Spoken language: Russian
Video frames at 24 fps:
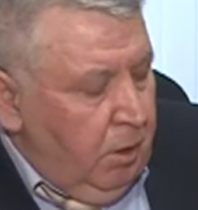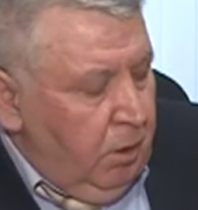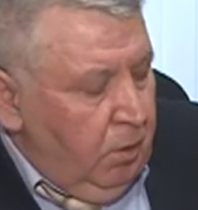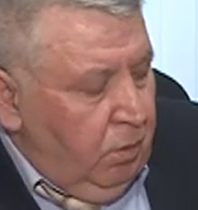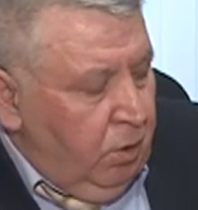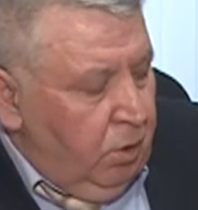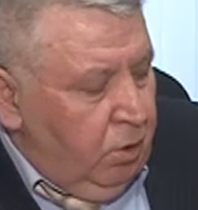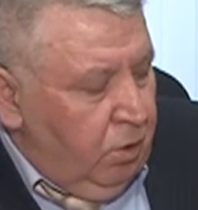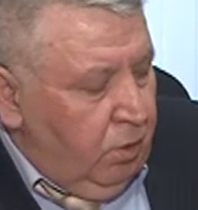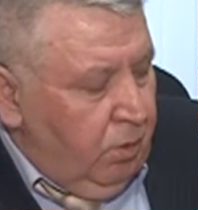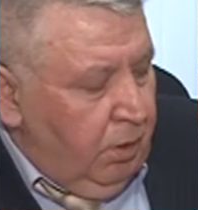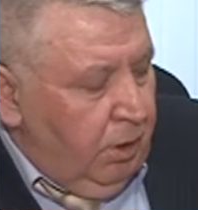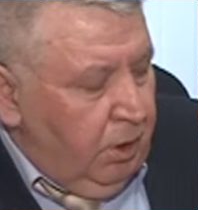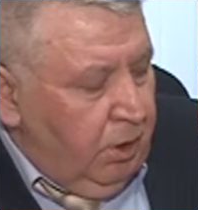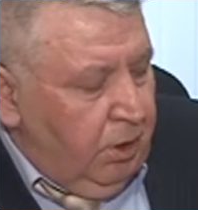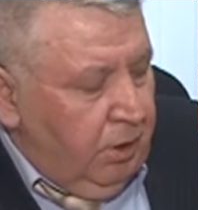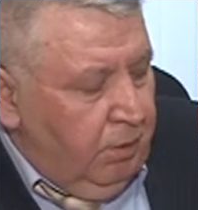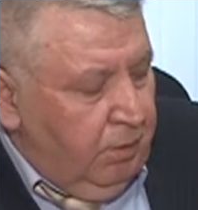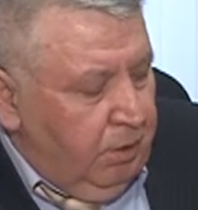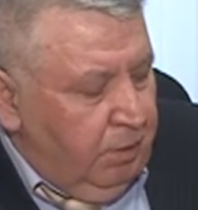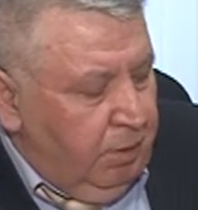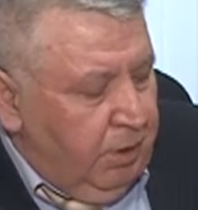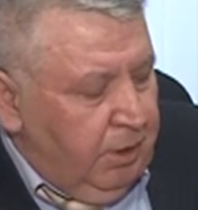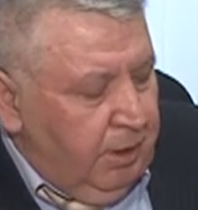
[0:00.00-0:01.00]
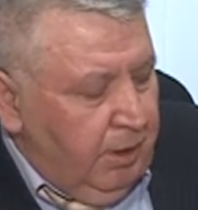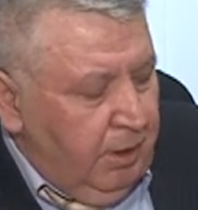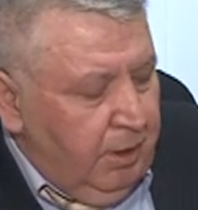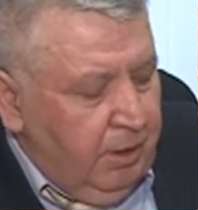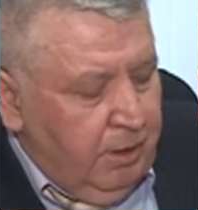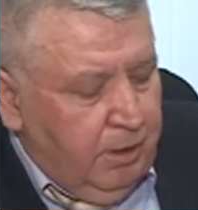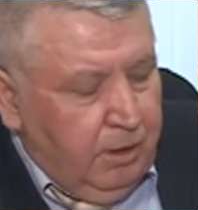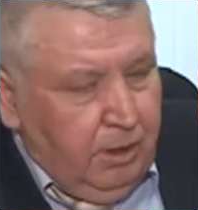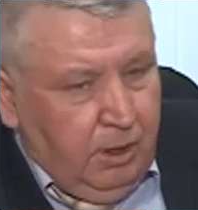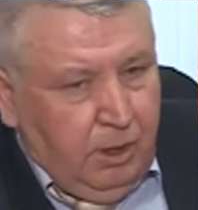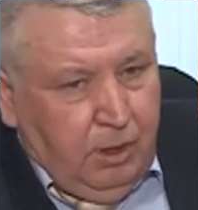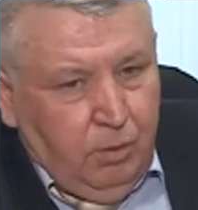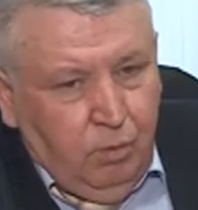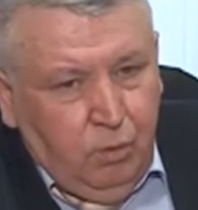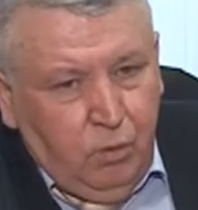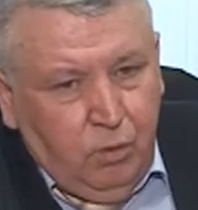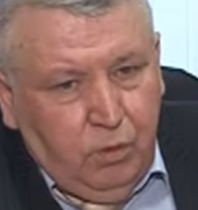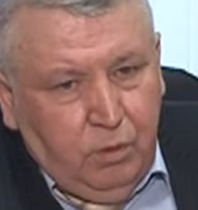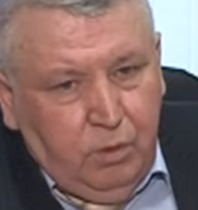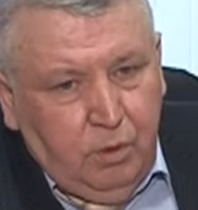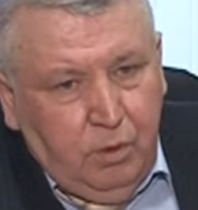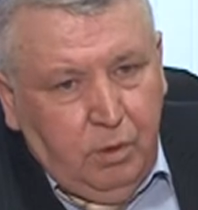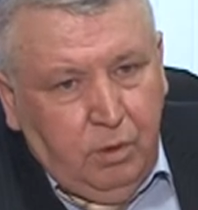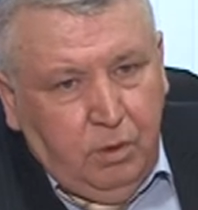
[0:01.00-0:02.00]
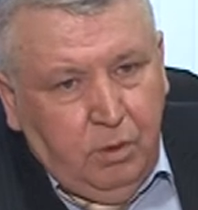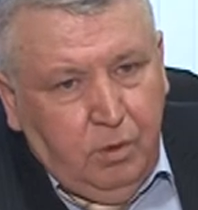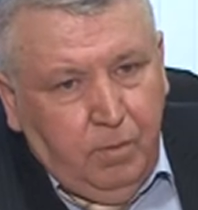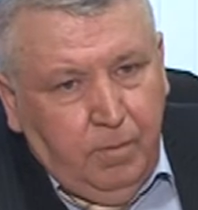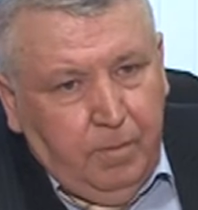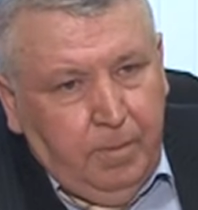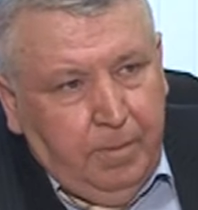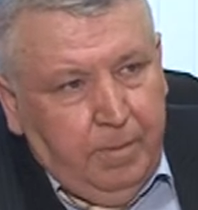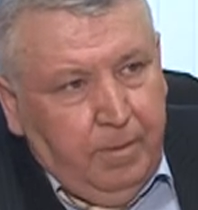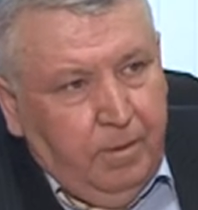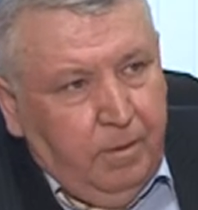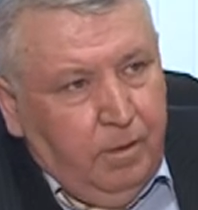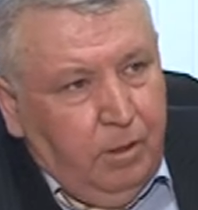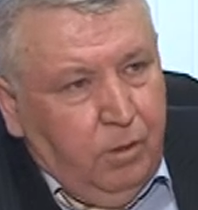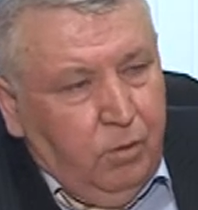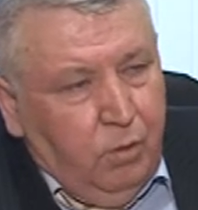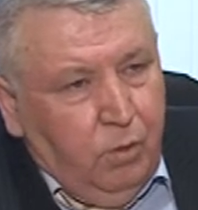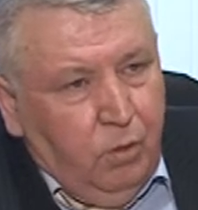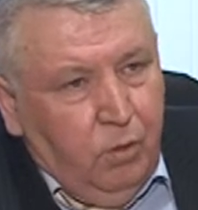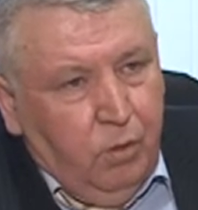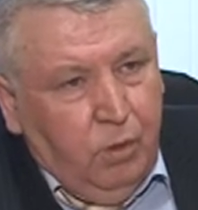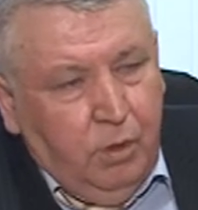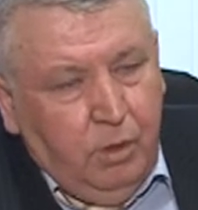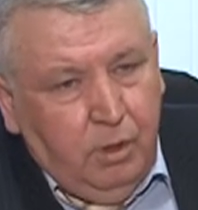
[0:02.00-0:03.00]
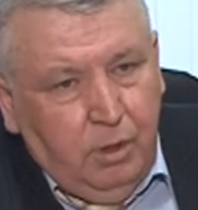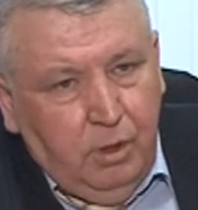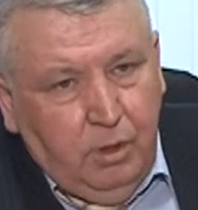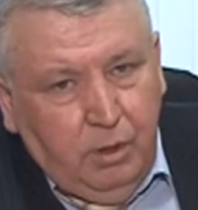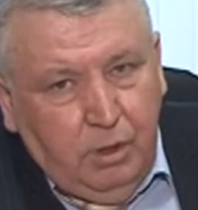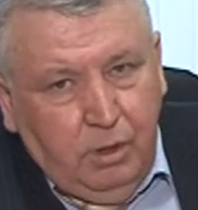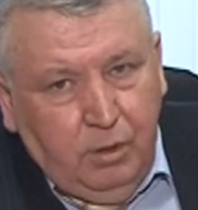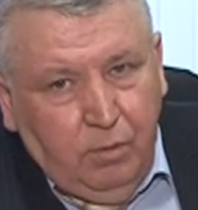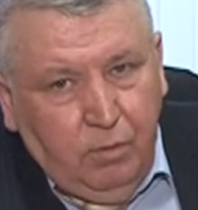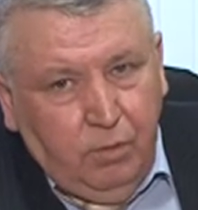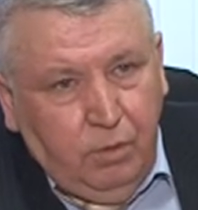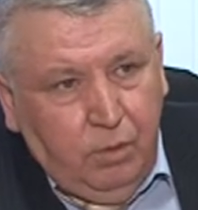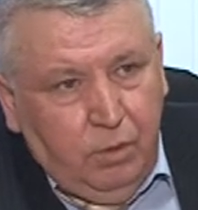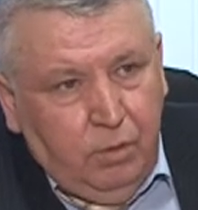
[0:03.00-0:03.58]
Еще наши специалисты работают на трех рынках.